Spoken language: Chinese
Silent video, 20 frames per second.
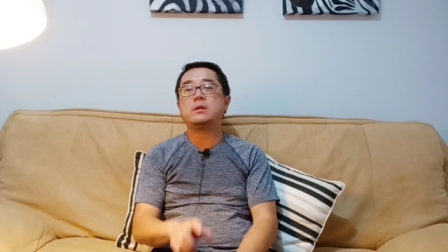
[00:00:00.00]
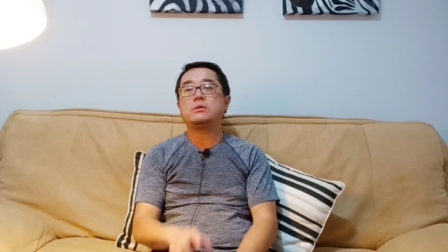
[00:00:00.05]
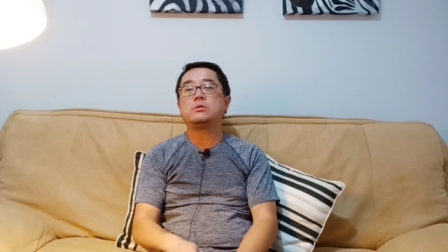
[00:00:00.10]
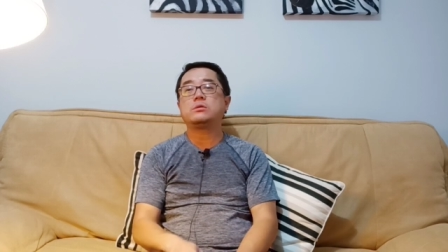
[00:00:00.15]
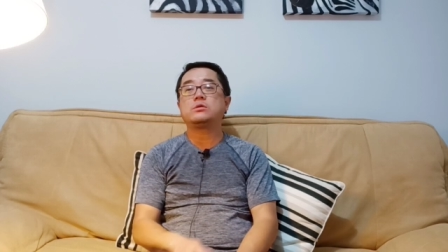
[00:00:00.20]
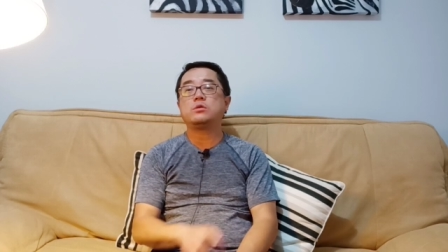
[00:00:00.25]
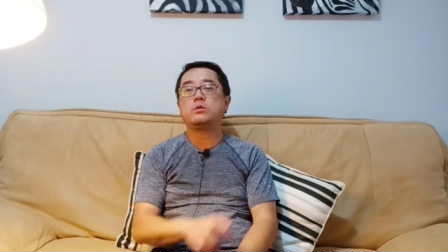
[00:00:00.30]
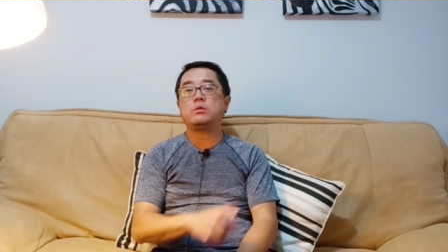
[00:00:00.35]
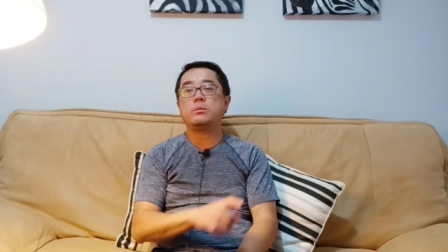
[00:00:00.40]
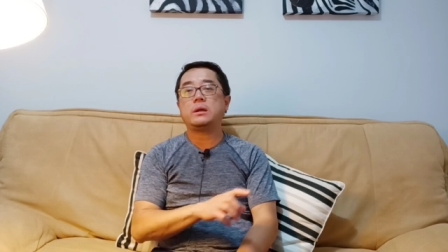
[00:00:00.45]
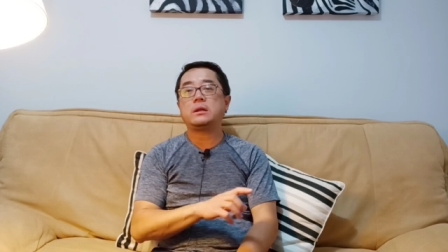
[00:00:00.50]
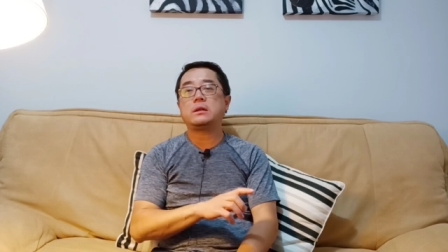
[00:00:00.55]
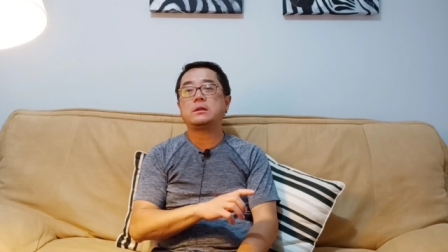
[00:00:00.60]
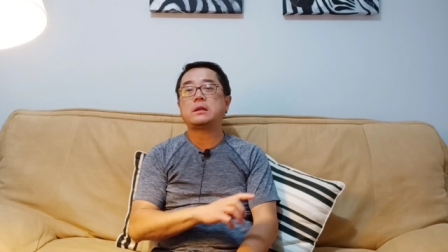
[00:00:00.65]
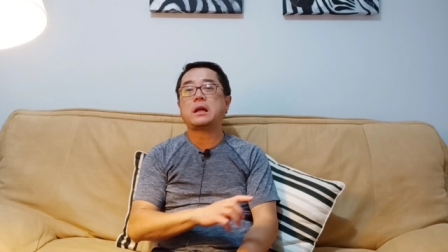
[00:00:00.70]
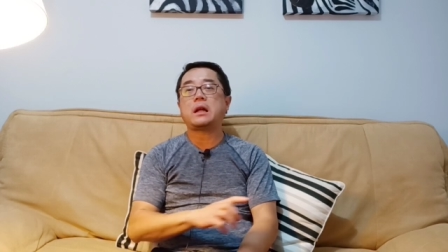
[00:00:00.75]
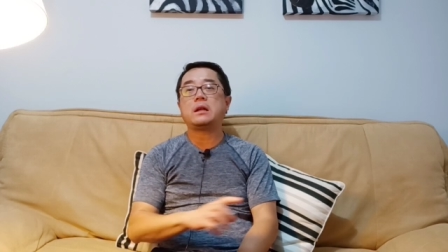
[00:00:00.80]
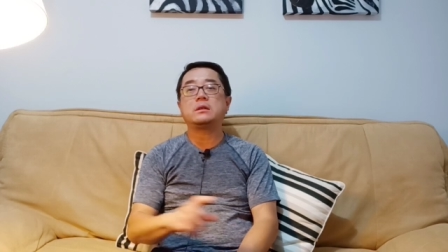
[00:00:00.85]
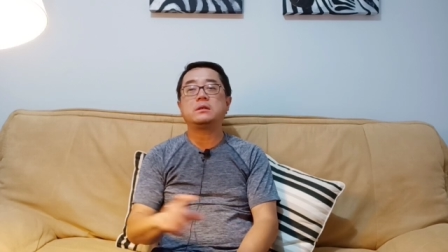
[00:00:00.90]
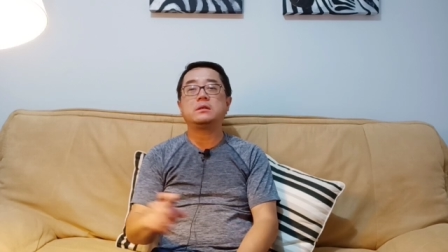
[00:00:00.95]
种就会把它
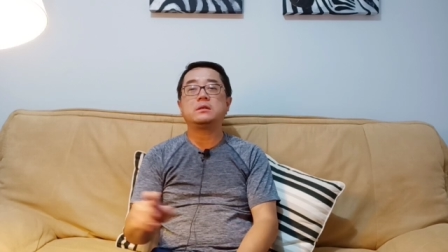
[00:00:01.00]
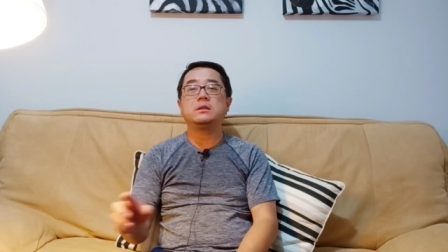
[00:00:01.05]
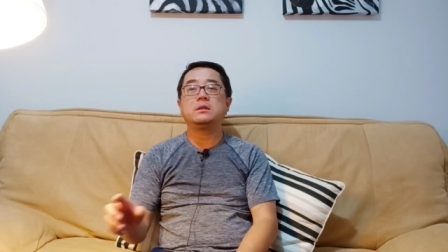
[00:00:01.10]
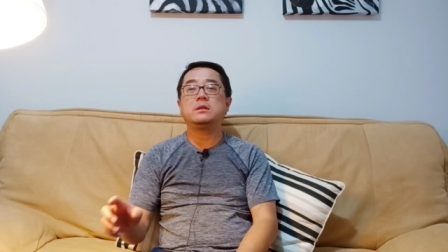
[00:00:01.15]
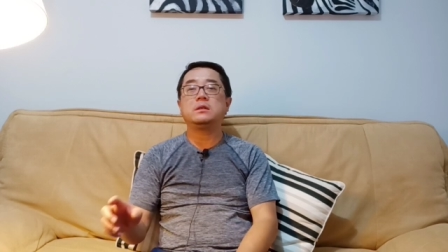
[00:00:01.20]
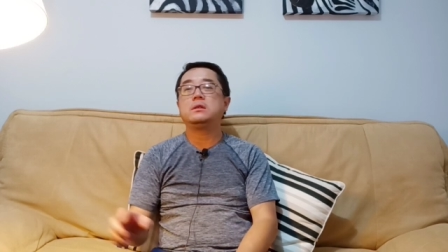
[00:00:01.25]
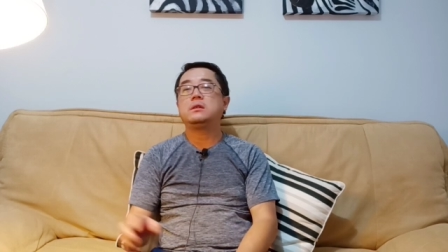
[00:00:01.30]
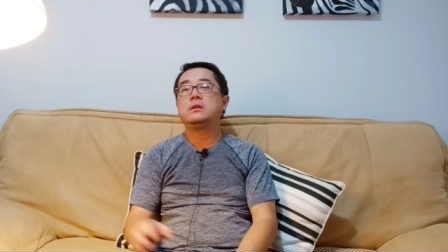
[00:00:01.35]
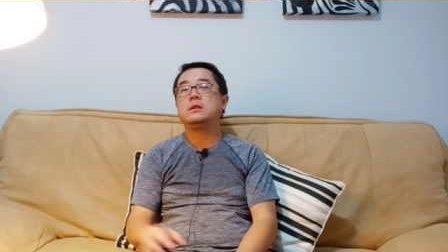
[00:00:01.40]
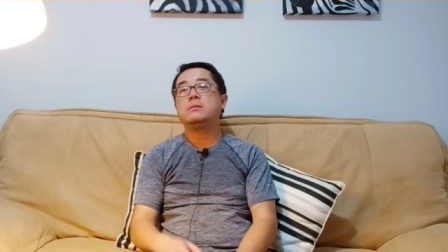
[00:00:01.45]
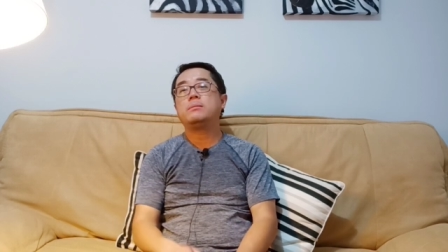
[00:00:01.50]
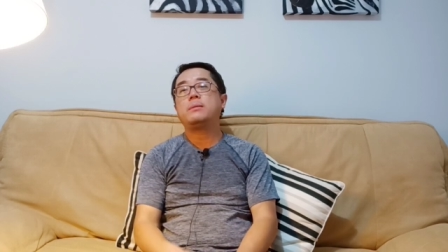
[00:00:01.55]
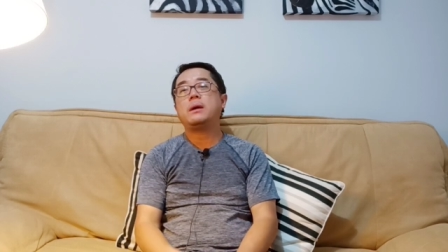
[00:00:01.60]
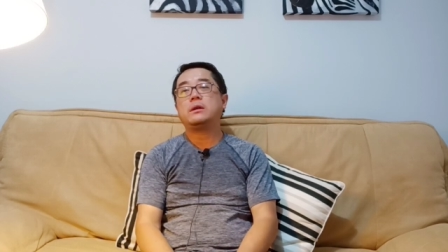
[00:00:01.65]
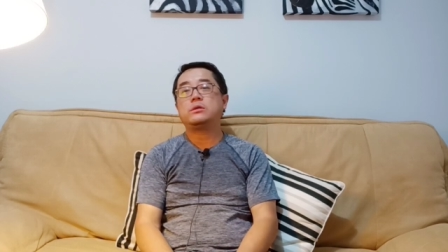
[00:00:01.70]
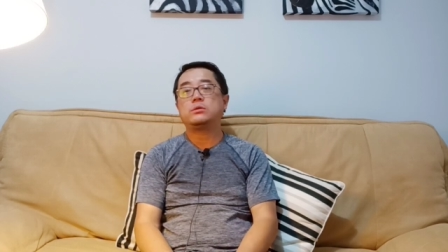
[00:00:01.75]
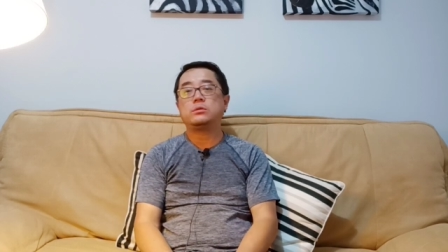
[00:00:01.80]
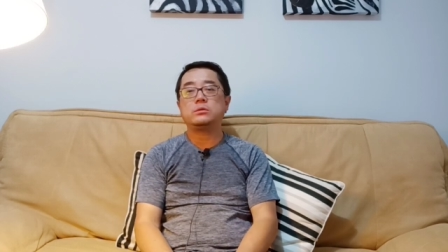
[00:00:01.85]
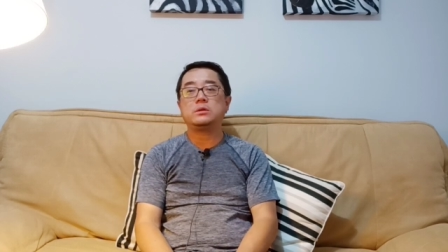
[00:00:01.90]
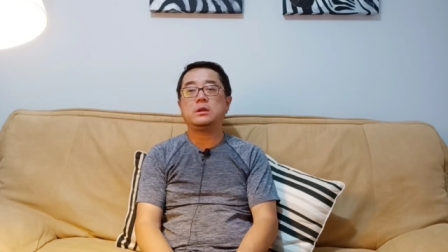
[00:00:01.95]
打得一败
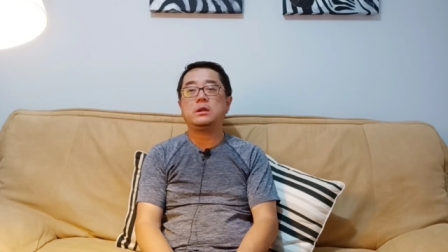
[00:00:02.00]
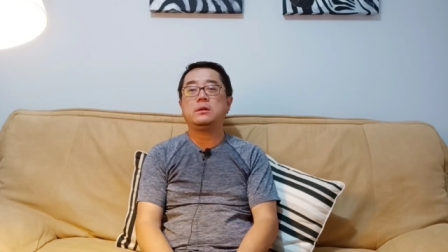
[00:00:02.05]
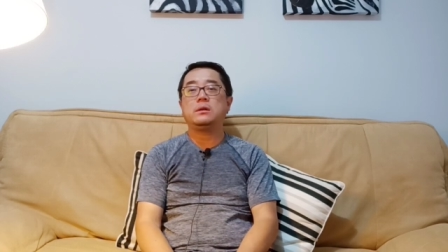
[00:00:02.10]
涂地，